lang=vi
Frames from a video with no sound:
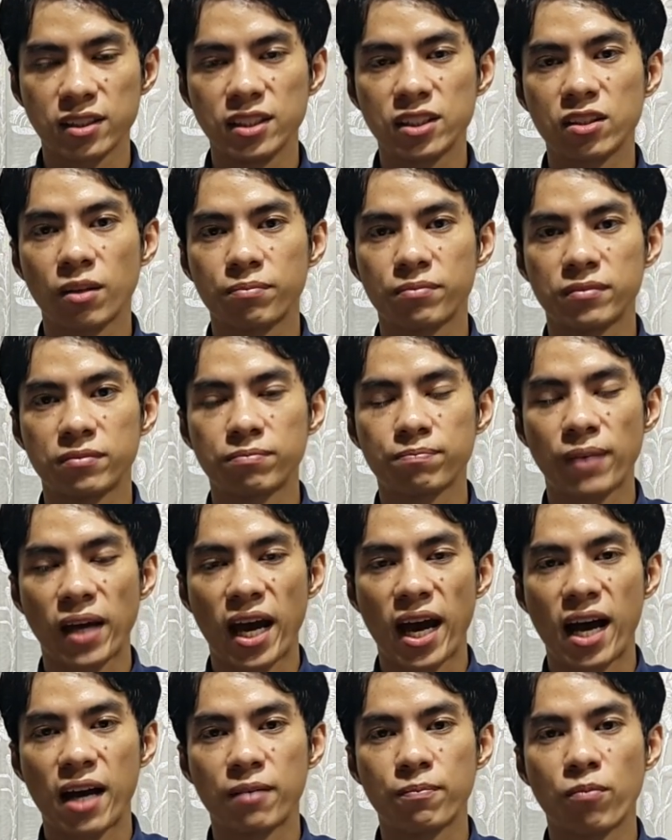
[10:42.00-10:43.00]
cứ còn bẻ
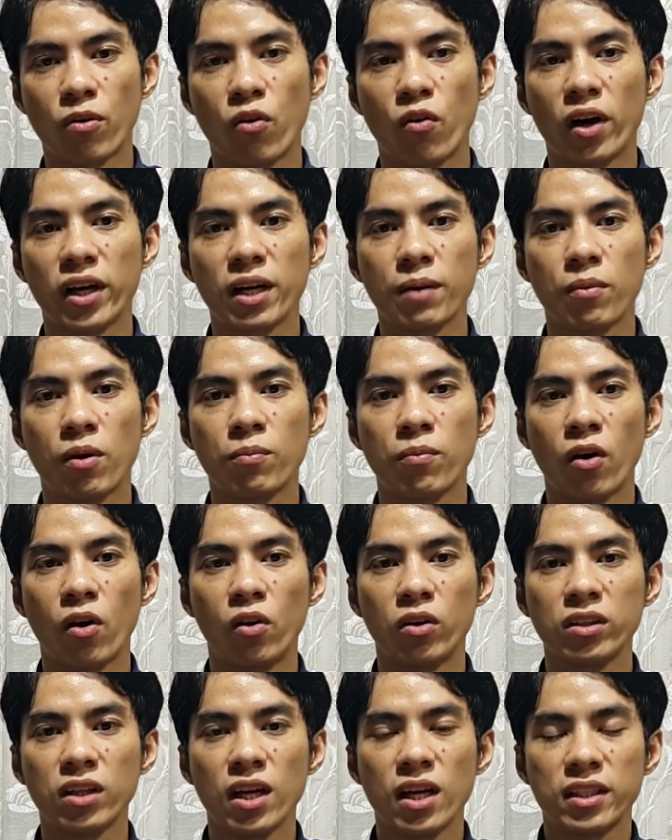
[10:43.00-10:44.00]
áo bó là bóng
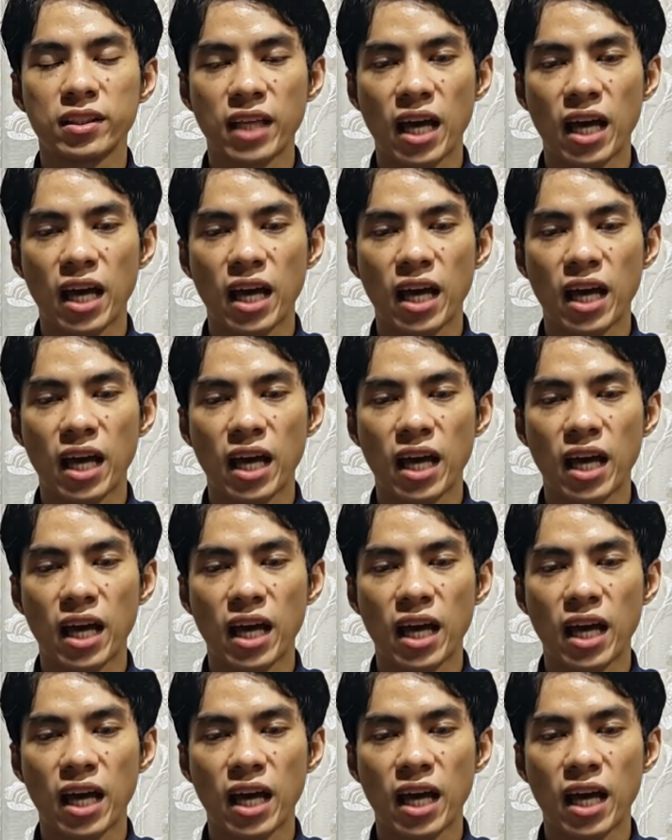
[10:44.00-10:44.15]
ổn